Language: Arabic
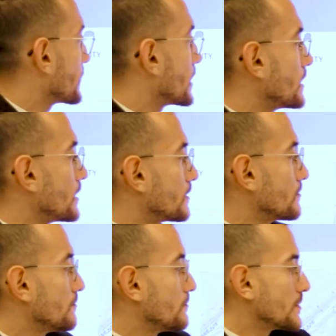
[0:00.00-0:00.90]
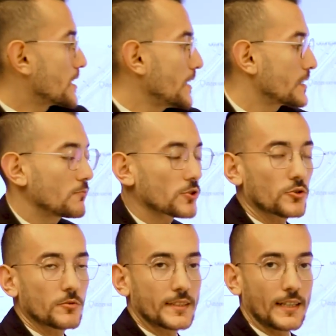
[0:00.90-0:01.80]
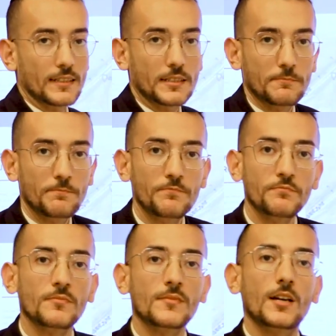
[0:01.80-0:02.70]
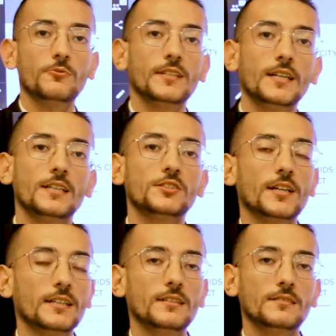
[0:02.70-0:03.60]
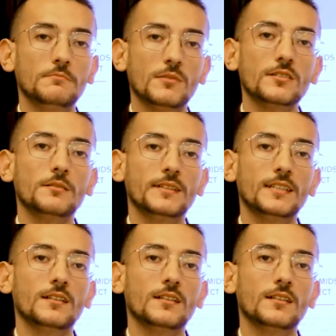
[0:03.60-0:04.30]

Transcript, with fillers: ده مساحه المشروع بتاعتي او ده شكل الماستر بلان